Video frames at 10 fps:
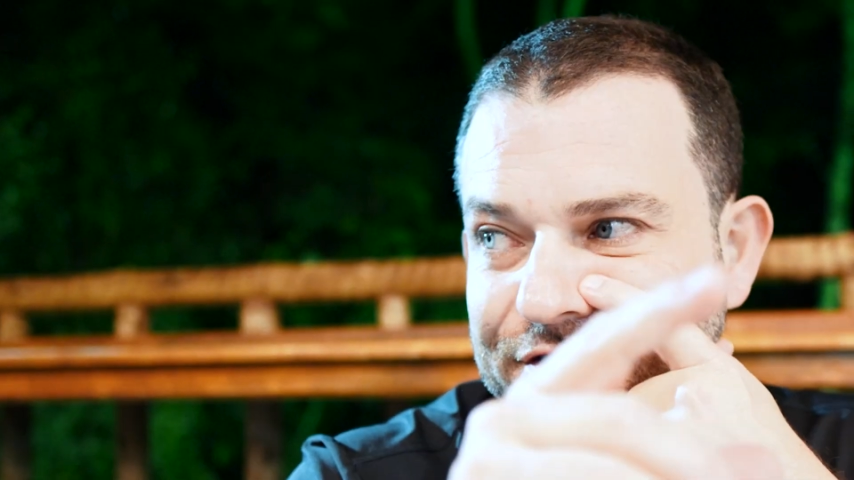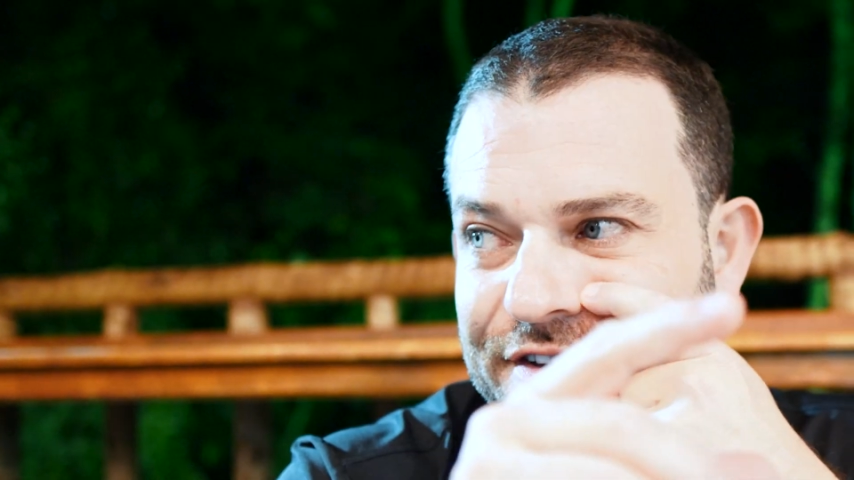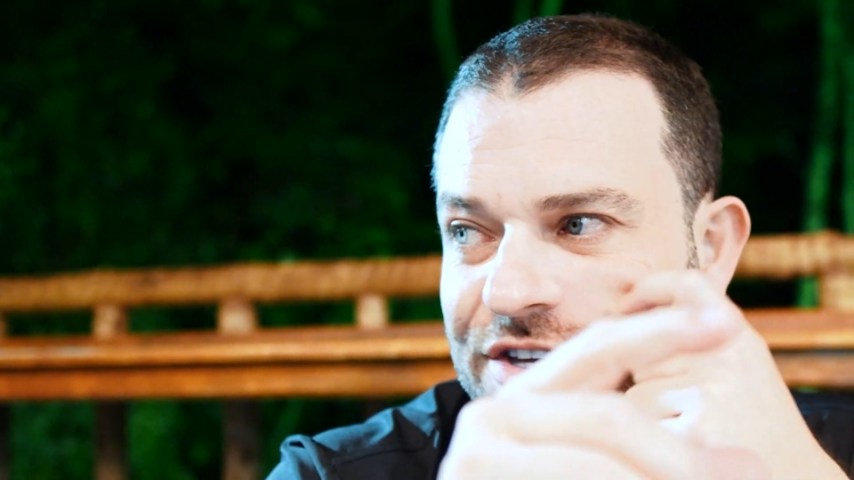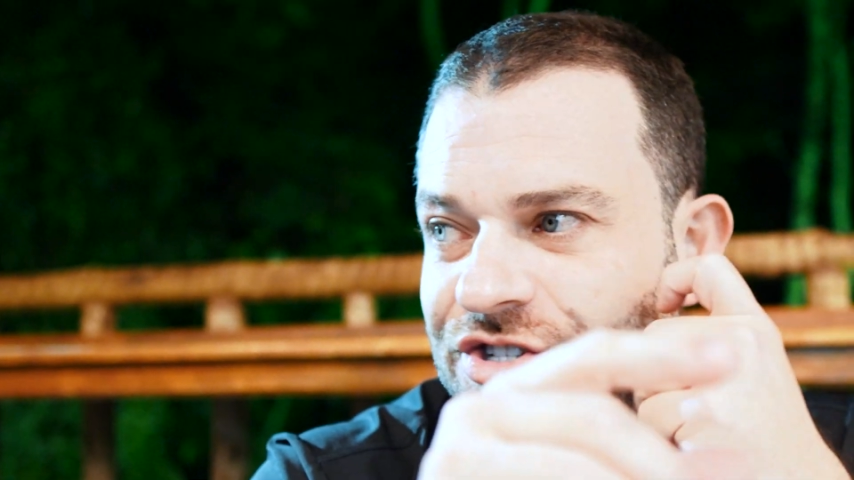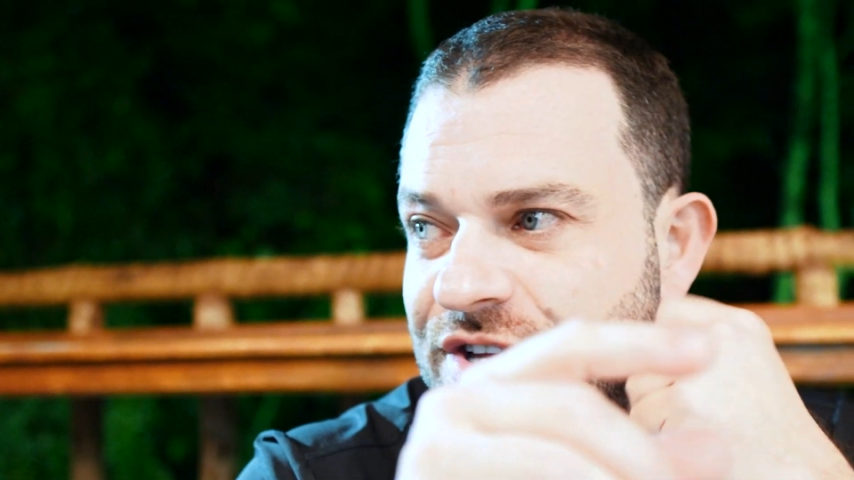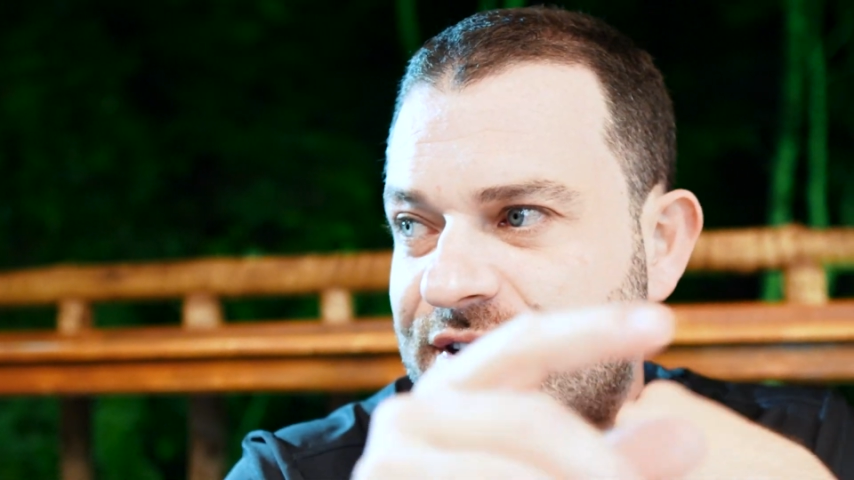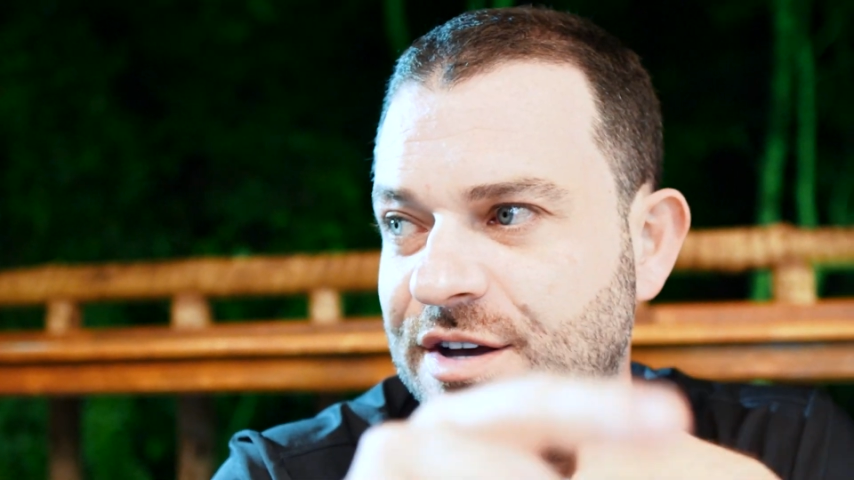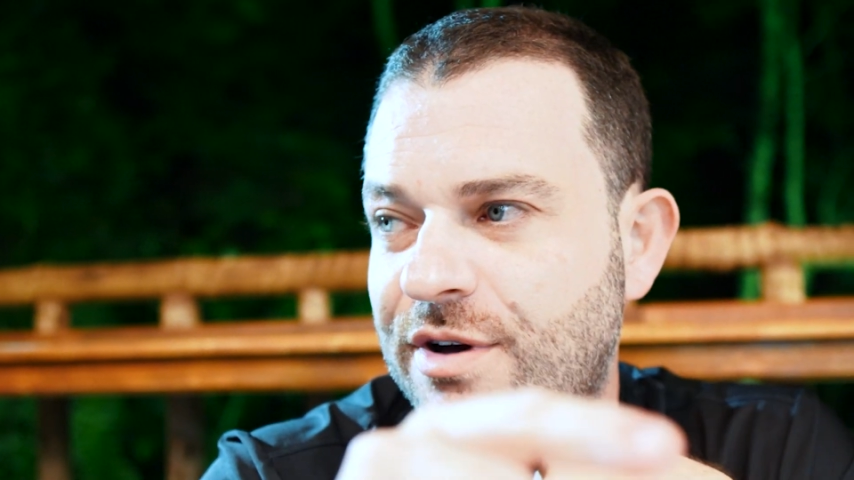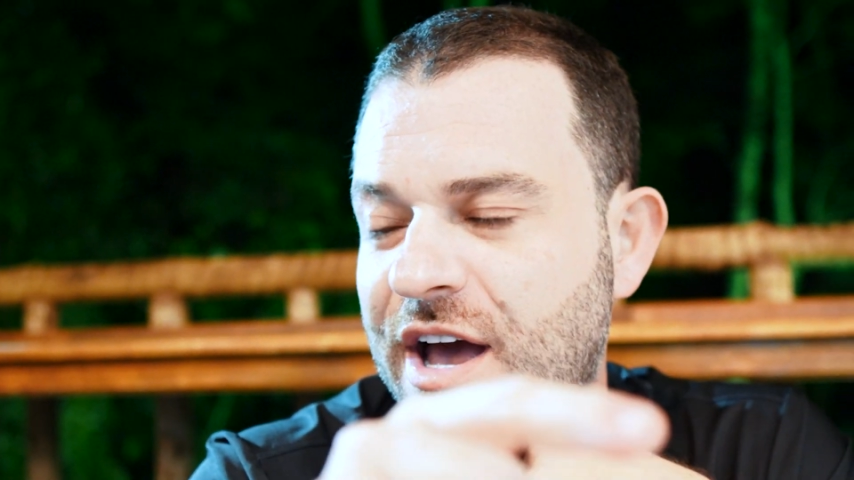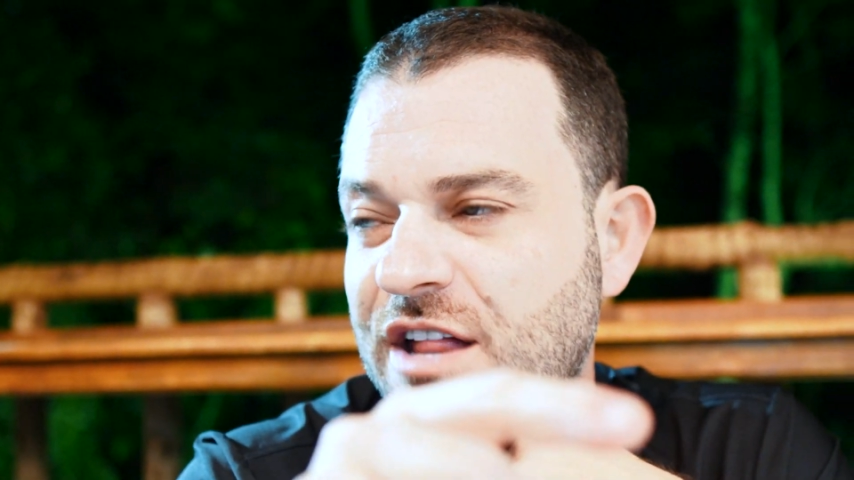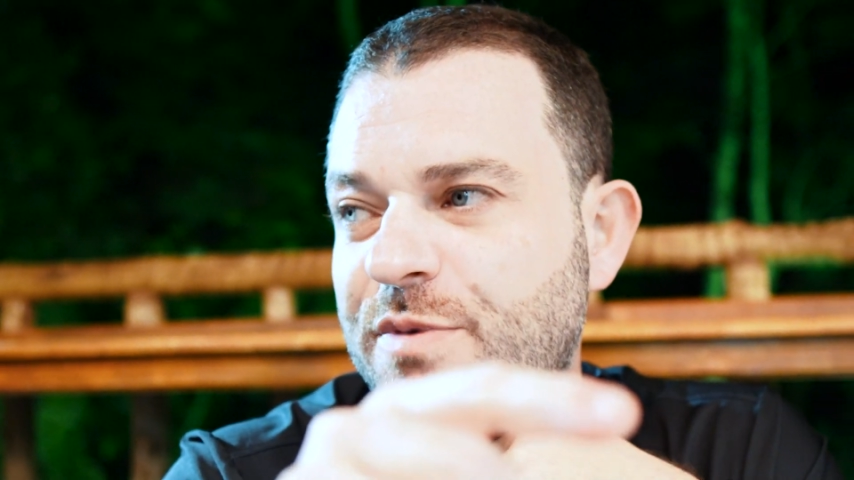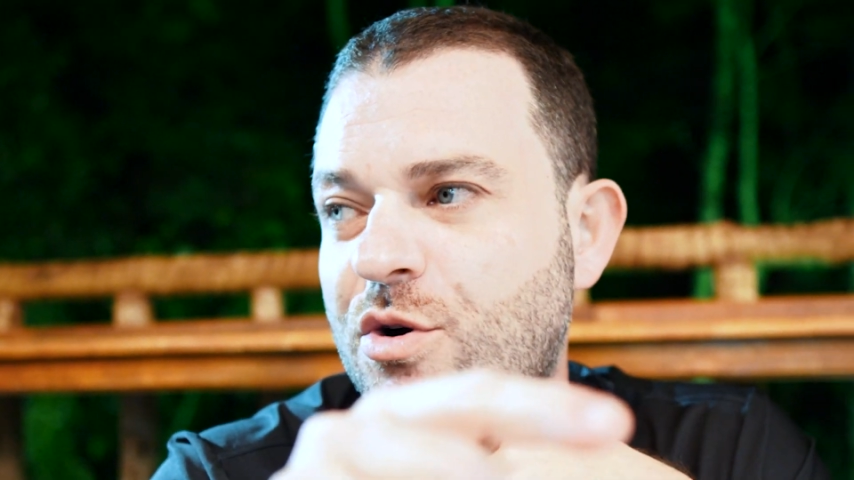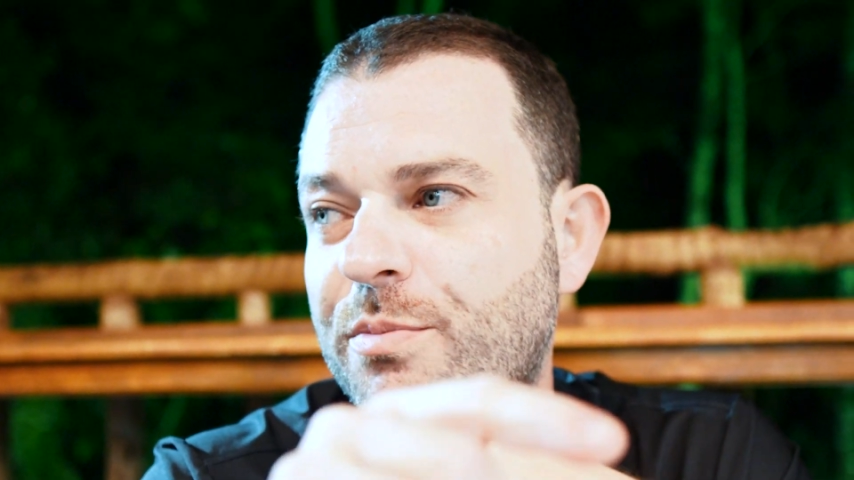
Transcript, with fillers: 25 reais pra